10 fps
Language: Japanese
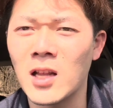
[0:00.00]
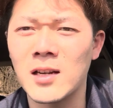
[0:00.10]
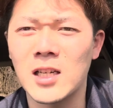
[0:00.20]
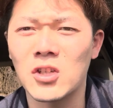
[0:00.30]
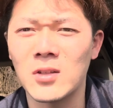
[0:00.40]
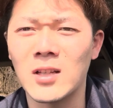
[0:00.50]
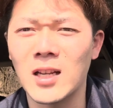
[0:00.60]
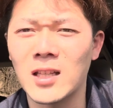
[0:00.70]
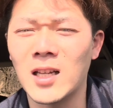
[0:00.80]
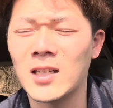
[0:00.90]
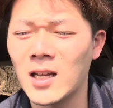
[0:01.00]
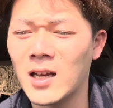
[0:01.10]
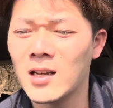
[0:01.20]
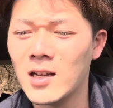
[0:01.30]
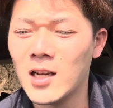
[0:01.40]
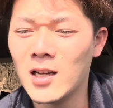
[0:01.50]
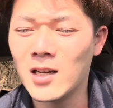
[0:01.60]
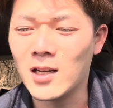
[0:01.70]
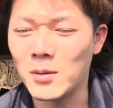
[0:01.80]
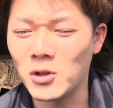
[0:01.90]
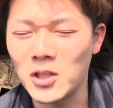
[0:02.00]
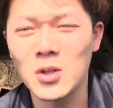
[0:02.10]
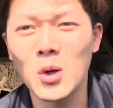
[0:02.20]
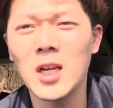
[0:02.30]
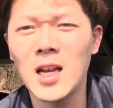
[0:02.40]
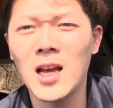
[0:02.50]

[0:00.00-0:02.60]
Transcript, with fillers: 田中俊太だったりね、いやもう非常にね、